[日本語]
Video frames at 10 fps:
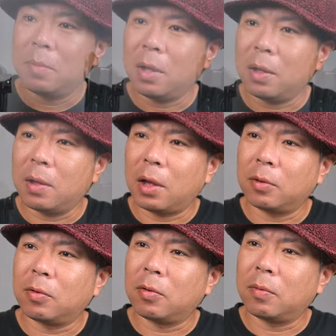まあ、
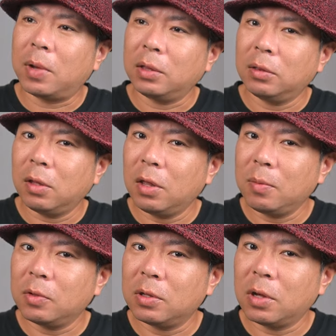あの、
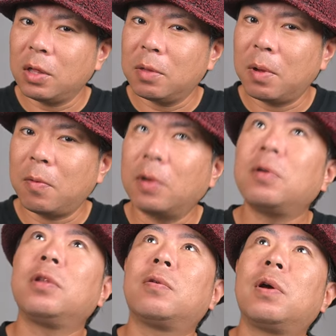バッテリー持ちが一番
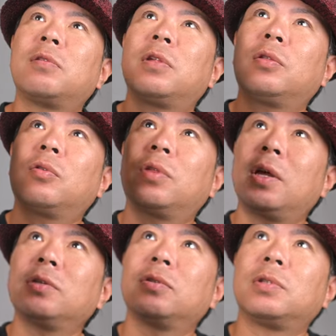悪いのは
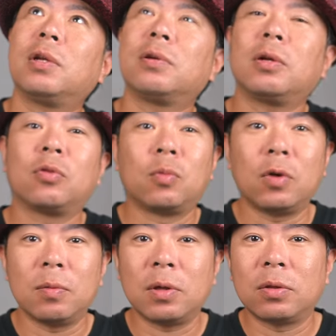Z30 になるかと
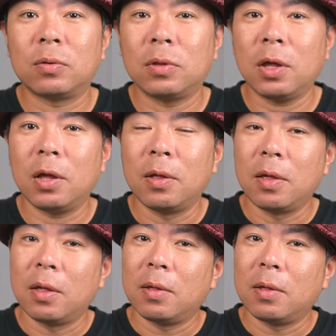思いますので、